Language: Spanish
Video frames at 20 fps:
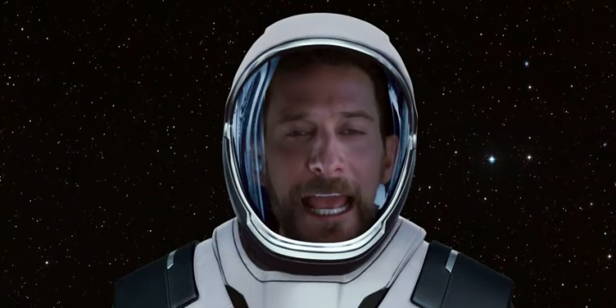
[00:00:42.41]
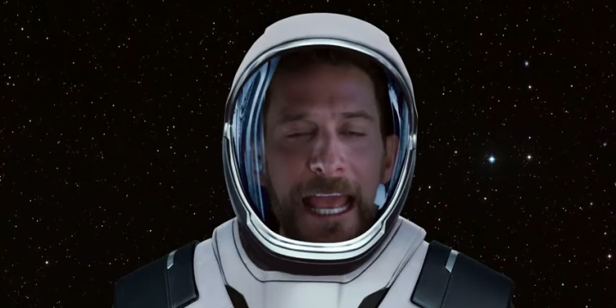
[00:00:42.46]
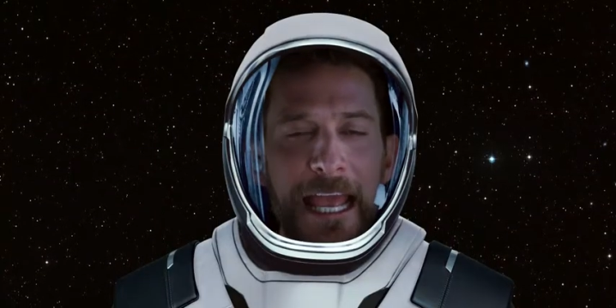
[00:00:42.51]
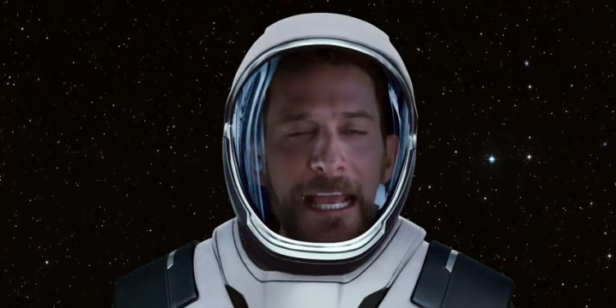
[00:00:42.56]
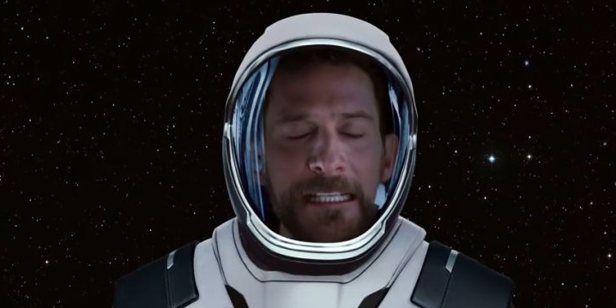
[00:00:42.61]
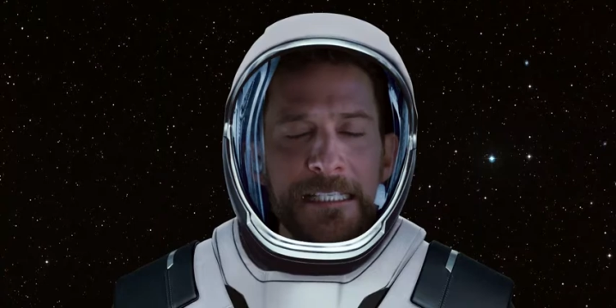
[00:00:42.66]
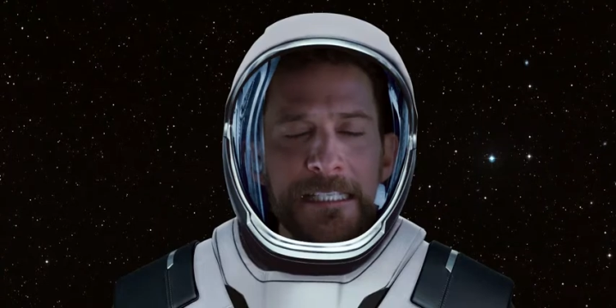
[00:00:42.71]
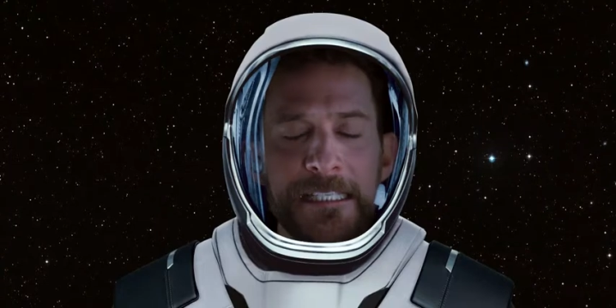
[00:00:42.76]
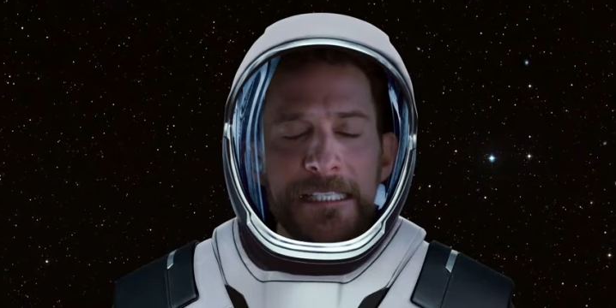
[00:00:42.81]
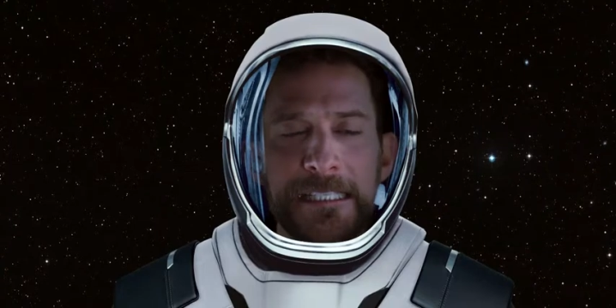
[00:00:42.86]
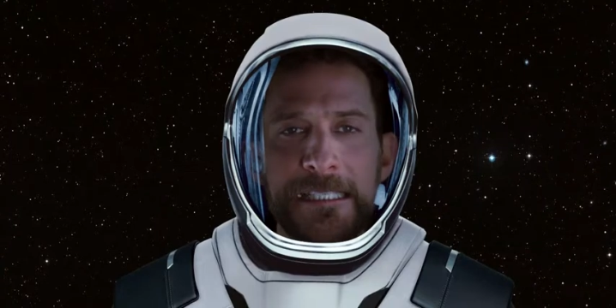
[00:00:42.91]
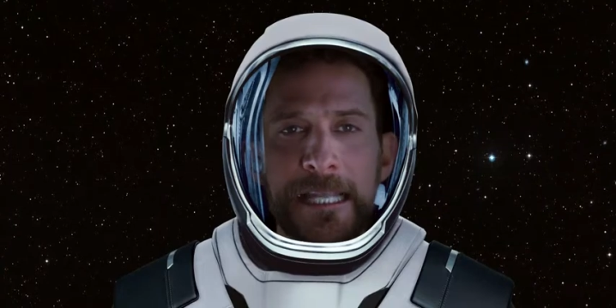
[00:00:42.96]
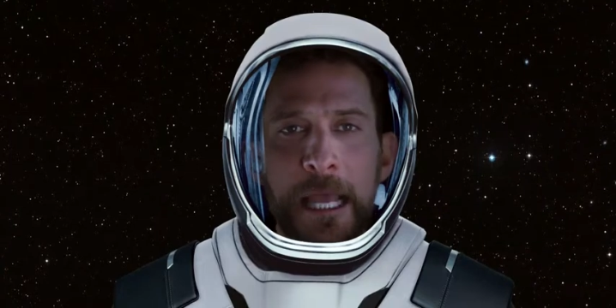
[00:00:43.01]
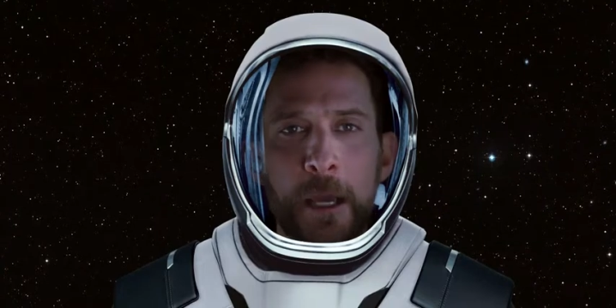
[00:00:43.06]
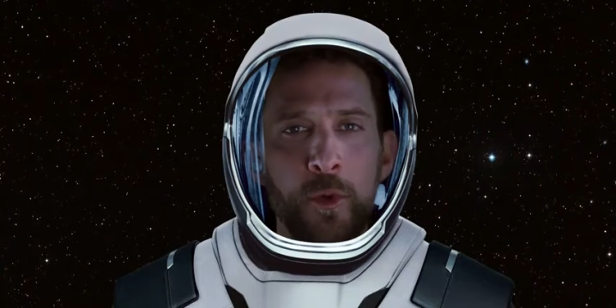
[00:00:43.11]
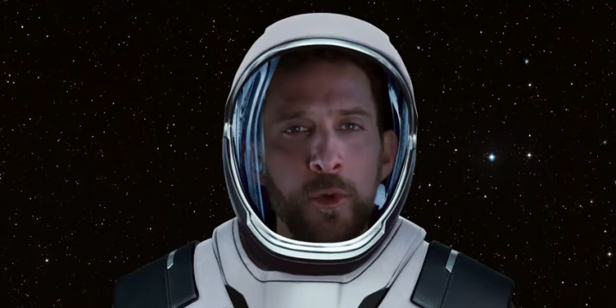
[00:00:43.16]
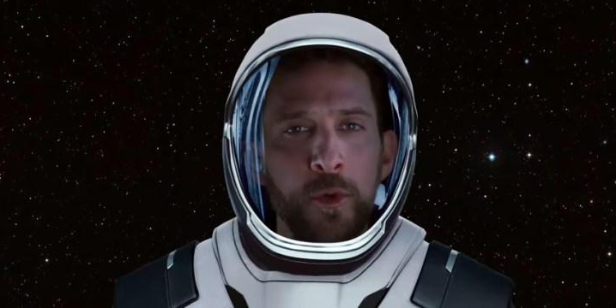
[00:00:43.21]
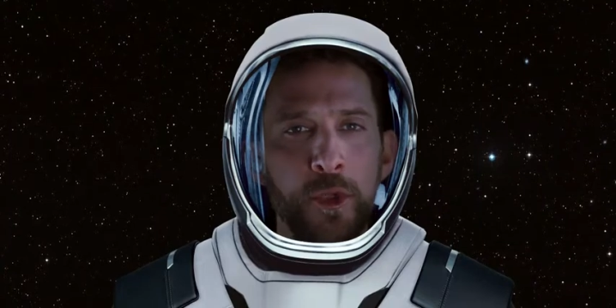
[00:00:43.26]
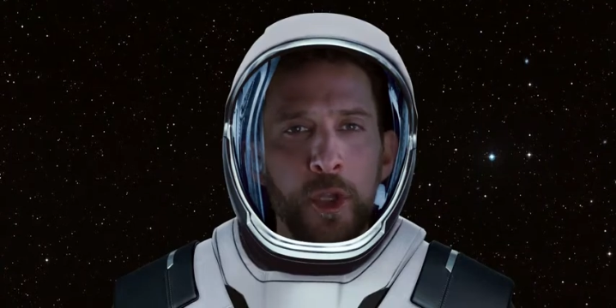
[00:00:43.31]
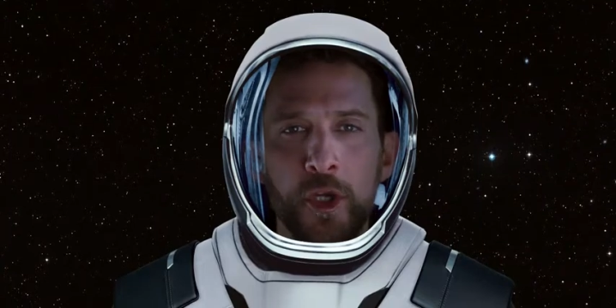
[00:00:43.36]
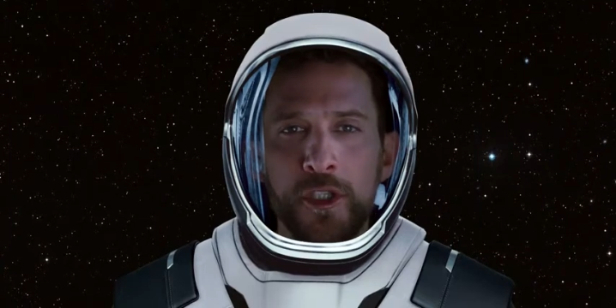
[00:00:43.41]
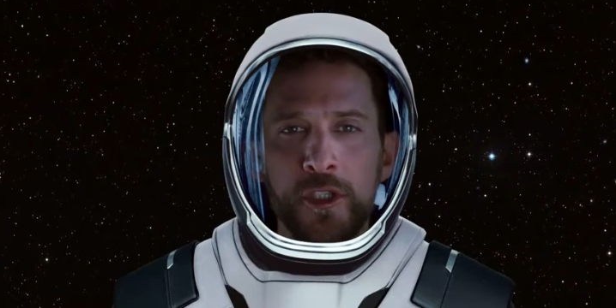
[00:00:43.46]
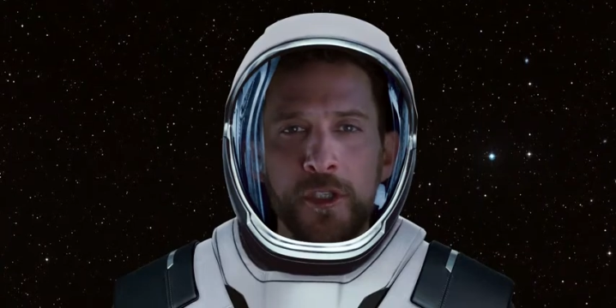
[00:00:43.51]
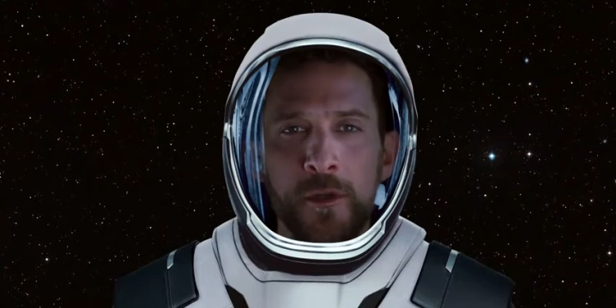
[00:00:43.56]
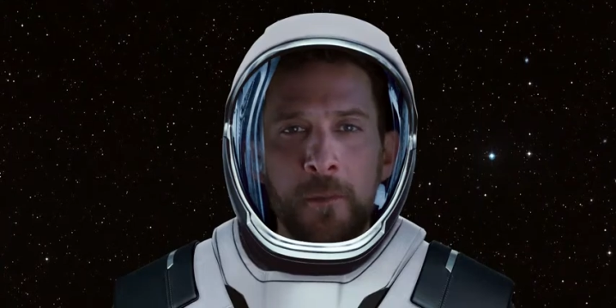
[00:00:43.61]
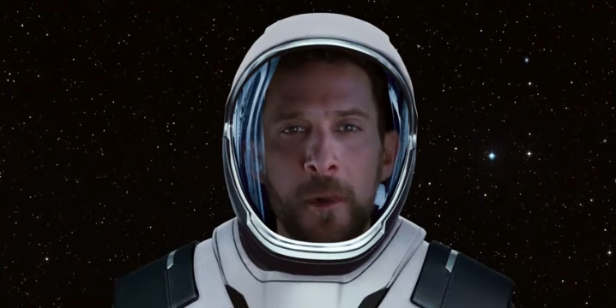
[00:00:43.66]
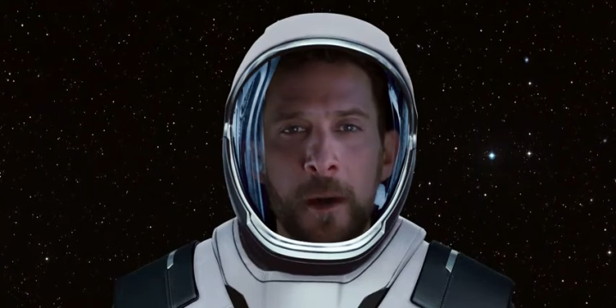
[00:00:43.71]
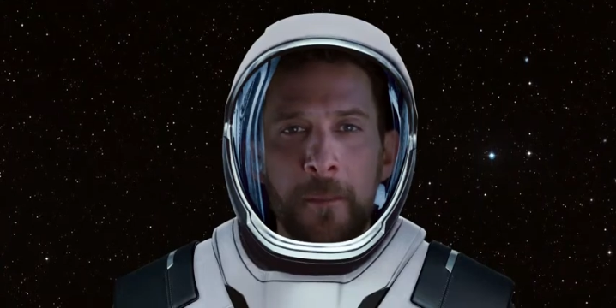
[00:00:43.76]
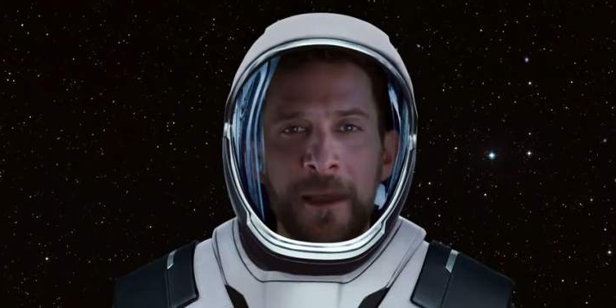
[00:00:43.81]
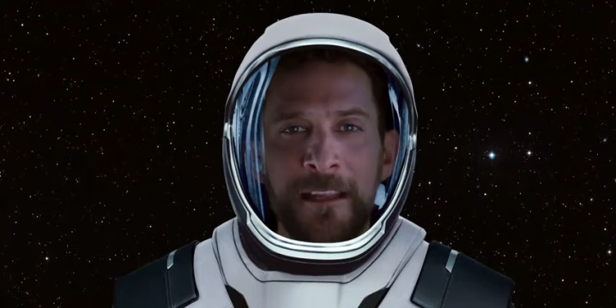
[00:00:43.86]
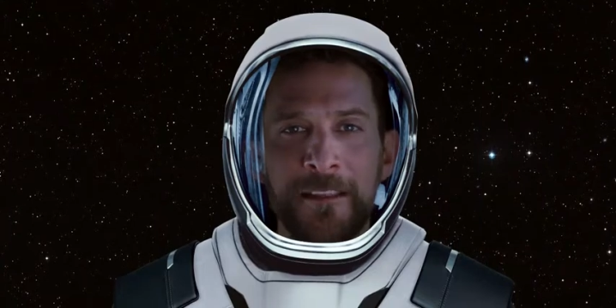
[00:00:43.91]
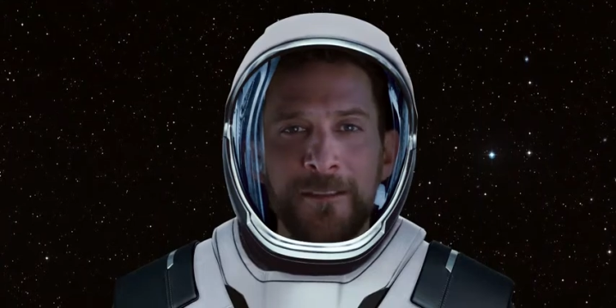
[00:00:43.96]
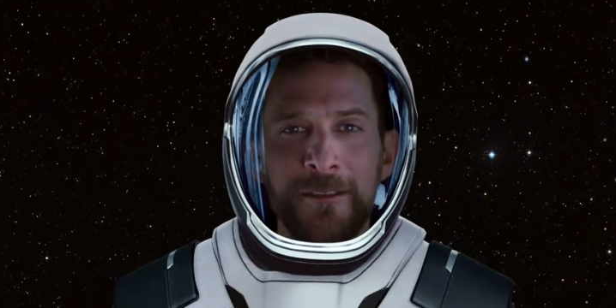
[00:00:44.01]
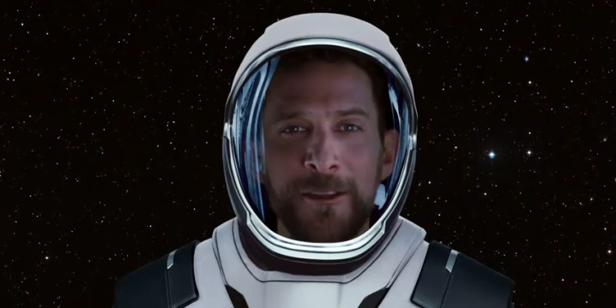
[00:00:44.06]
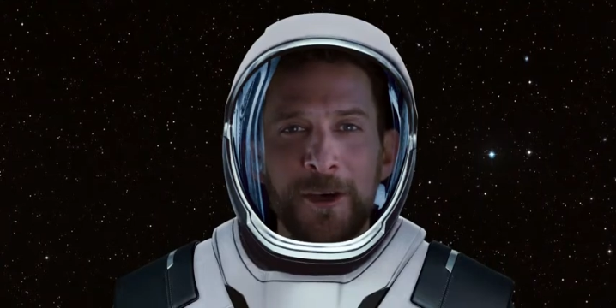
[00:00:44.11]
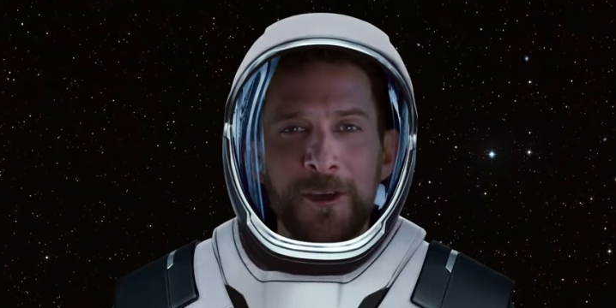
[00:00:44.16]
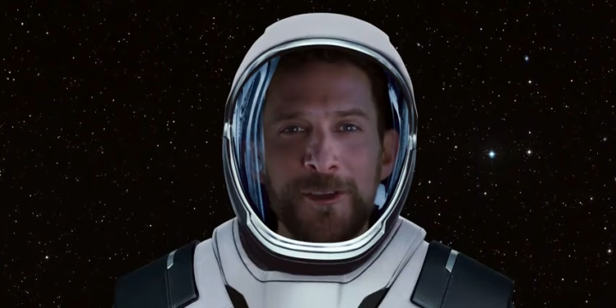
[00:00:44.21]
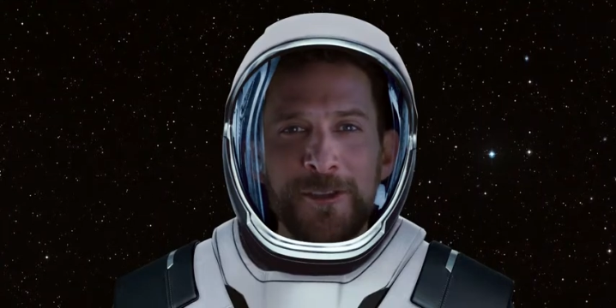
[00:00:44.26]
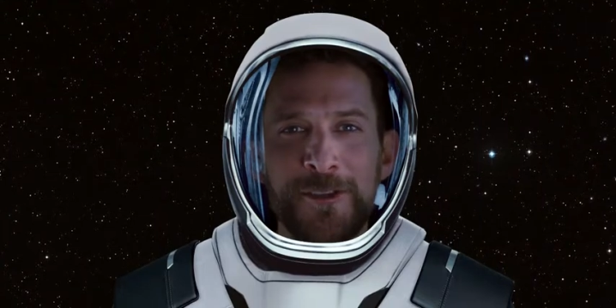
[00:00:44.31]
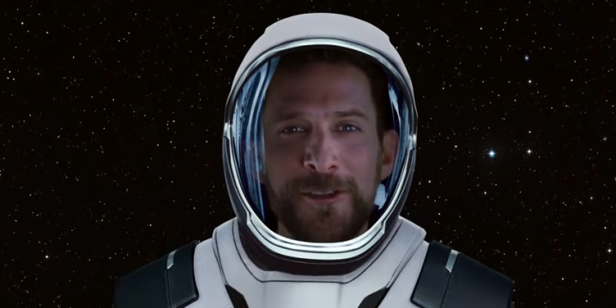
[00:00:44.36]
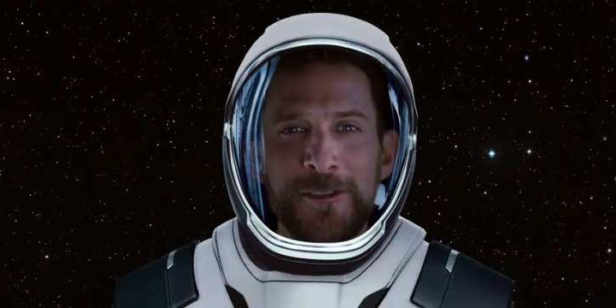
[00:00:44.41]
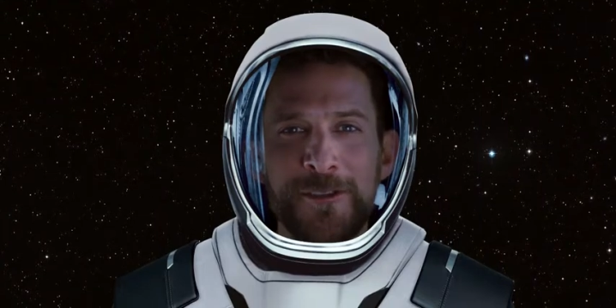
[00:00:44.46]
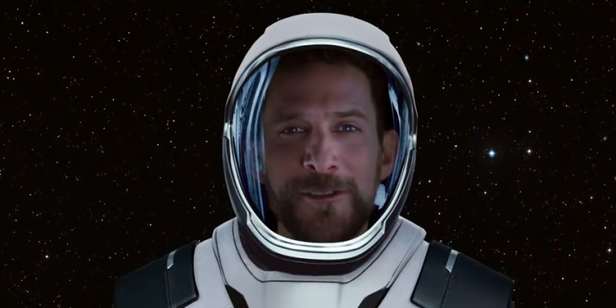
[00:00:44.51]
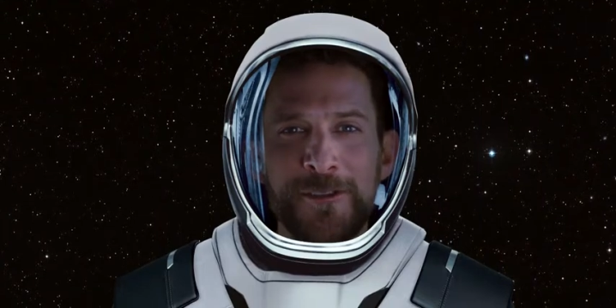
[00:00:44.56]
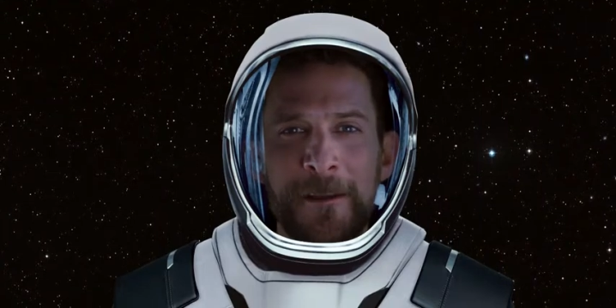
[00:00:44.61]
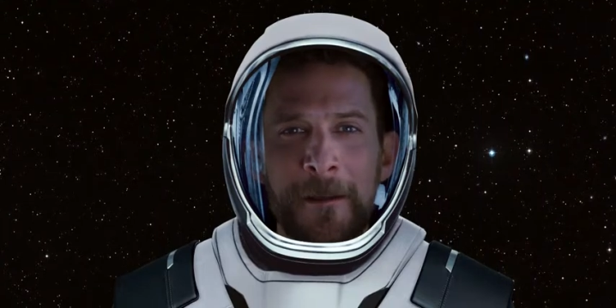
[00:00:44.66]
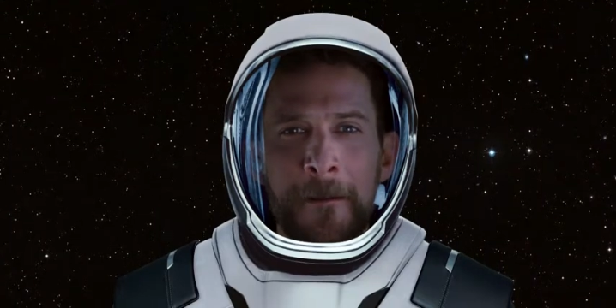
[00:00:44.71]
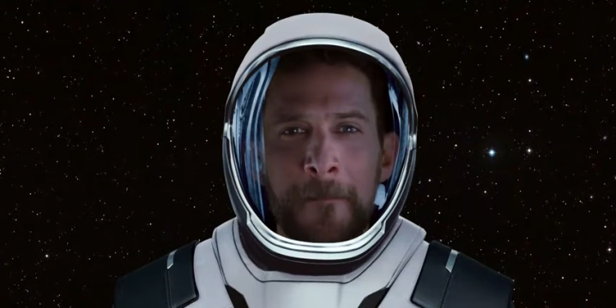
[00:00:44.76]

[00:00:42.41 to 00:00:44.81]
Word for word: en pseudos momentos.